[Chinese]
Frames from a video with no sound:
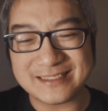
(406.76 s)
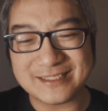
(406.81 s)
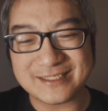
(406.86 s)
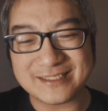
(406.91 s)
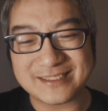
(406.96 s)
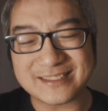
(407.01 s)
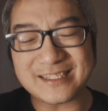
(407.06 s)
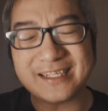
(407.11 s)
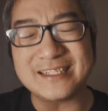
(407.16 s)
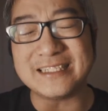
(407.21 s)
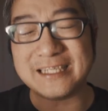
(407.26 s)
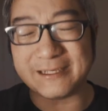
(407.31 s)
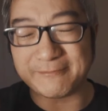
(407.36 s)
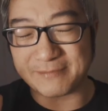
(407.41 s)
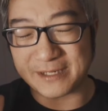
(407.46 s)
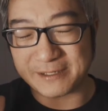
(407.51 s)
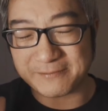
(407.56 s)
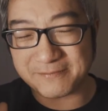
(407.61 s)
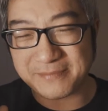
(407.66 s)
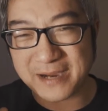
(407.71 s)
摄影
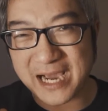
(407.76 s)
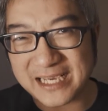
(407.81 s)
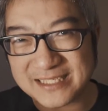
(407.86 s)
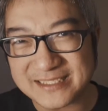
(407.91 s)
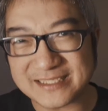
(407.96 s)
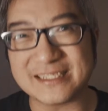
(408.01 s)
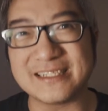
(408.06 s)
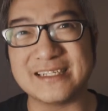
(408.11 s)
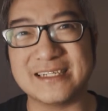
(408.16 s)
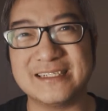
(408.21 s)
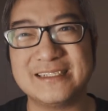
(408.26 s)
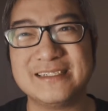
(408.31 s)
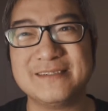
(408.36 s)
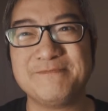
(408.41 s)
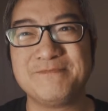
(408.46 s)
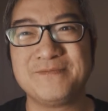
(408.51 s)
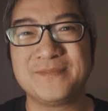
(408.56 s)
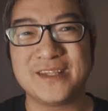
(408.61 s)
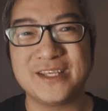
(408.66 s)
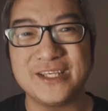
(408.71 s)
棚拍摄，
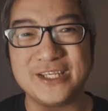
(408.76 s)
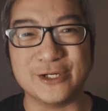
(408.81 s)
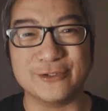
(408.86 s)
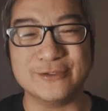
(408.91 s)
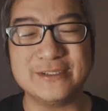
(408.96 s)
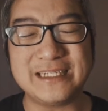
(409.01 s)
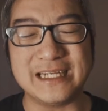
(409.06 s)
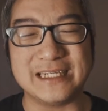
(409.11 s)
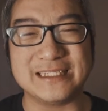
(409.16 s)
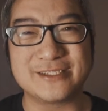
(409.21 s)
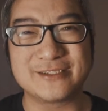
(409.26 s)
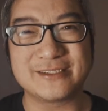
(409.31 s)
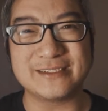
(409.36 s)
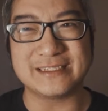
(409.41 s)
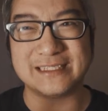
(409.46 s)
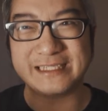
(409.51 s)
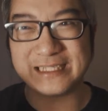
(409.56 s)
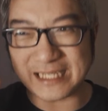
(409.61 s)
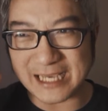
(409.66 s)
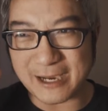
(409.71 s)
有一点就
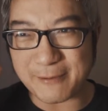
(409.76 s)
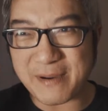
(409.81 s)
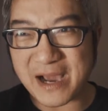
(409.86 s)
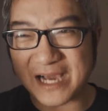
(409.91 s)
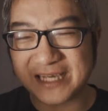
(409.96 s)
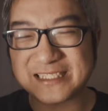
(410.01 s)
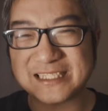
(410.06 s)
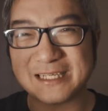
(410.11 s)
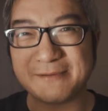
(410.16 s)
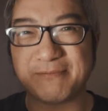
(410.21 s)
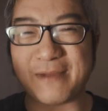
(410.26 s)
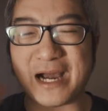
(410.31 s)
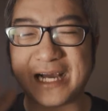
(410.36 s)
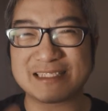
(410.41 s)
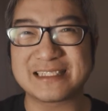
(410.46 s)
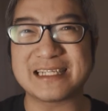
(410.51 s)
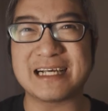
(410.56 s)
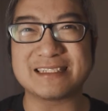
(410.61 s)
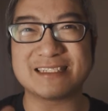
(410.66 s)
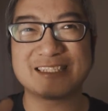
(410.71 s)
是你要拍摄马
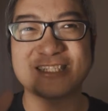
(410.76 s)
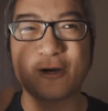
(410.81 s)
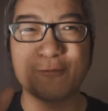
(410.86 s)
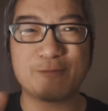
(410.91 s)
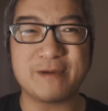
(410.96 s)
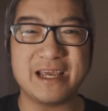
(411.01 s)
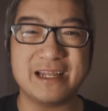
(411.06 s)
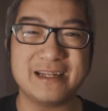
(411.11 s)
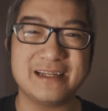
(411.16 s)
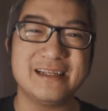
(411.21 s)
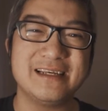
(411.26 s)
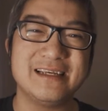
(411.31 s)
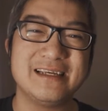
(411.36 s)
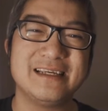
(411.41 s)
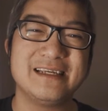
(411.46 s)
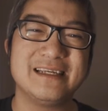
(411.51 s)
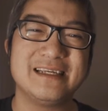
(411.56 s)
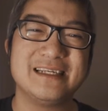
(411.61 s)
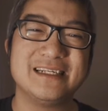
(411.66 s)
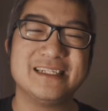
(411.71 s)
上照片
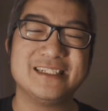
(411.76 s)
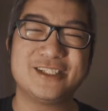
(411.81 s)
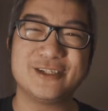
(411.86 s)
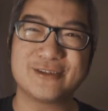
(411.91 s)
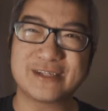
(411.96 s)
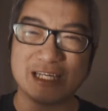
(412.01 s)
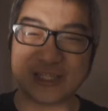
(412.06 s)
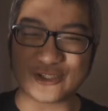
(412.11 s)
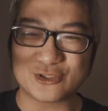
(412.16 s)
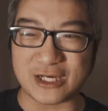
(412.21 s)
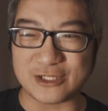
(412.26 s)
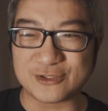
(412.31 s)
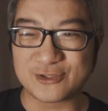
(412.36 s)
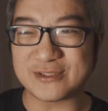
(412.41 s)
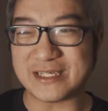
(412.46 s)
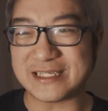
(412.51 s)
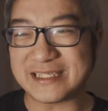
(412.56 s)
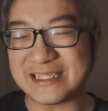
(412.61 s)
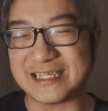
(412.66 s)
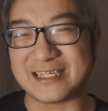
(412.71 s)
就可以传输
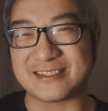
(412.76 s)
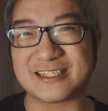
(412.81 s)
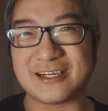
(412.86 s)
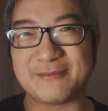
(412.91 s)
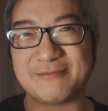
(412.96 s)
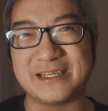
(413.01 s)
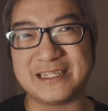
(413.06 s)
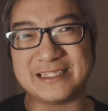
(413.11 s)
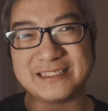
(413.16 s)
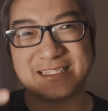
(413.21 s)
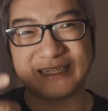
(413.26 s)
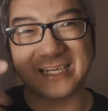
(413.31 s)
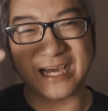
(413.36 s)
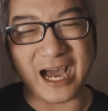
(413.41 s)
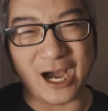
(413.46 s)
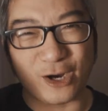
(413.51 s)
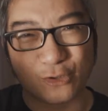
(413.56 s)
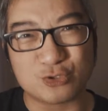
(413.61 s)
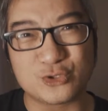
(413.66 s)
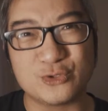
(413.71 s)
在电脑上面的
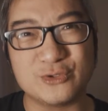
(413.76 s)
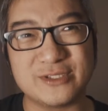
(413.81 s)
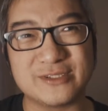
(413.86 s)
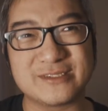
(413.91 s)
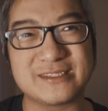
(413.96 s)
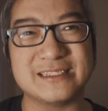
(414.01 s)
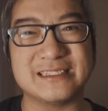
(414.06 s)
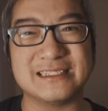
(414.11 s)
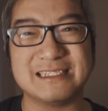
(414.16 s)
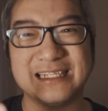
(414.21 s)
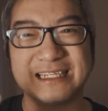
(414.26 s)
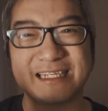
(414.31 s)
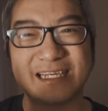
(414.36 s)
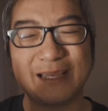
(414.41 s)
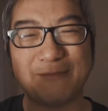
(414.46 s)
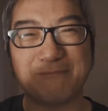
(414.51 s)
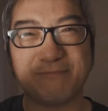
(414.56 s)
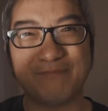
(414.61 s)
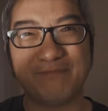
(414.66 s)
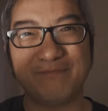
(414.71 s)
好处就是你可
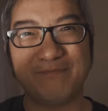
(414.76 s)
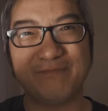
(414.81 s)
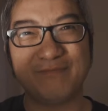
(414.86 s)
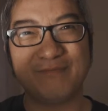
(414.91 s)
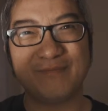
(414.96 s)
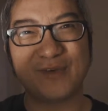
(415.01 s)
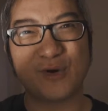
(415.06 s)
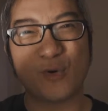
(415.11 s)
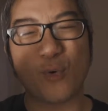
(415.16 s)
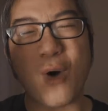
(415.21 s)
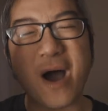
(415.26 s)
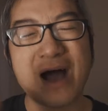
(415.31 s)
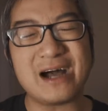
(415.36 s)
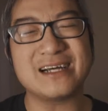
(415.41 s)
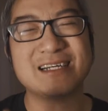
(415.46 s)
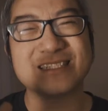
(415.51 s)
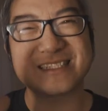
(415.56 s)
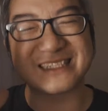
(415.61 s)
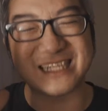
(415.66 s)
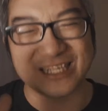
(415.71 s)
以
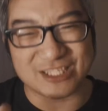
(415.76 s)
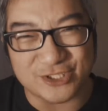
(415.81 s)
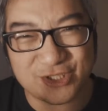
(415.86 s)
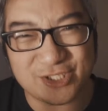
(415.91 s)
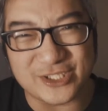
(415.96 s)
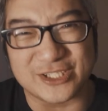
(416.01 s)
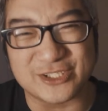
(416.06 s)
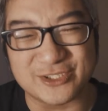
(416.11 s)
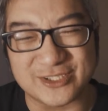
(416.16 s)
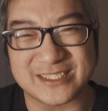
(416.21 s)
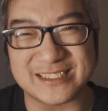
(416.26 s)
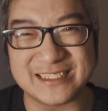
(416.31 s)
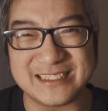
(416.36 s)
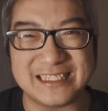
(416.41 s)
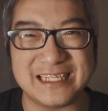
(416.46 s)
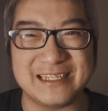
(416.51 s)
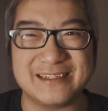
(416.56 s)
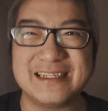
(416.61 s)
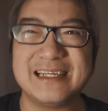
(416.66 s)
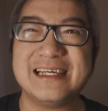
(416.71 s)
花省去很多时
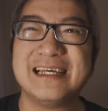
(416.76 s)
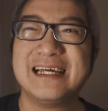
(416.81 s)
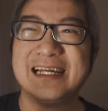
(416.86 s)
间。